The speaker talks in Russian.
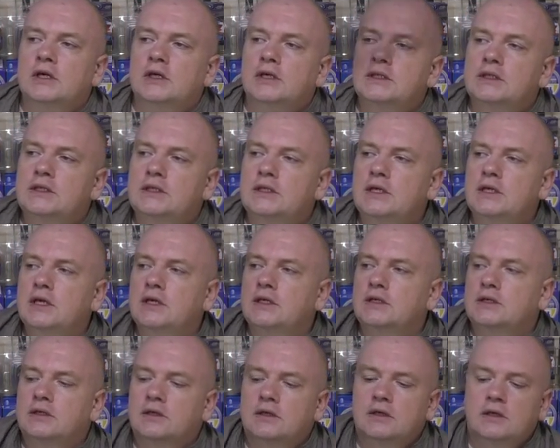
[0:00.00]

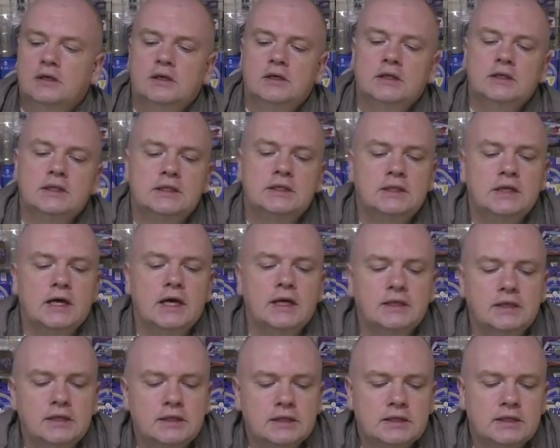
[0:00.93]
Здесь с задней